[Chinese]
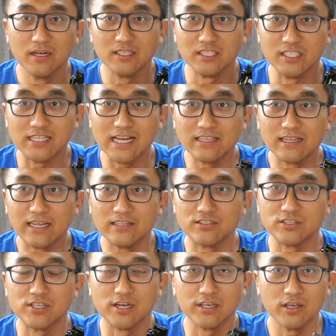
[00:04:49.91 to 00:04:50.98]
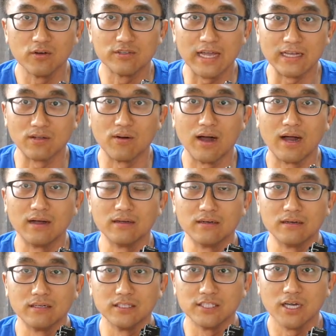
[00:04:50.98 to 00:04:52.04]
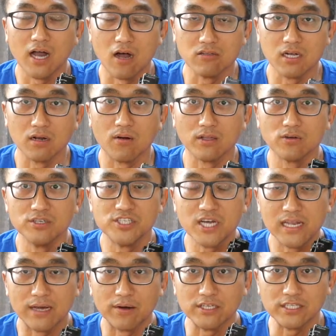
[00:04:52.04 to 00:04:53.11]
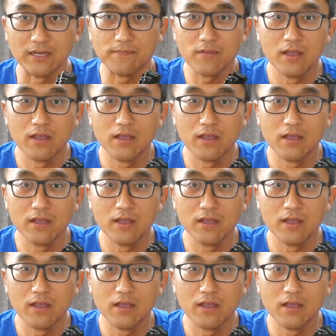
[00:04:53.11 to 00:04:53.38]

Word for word: 其他的 laser 像 Eotech 啊，那些好点的话都一千来块钱。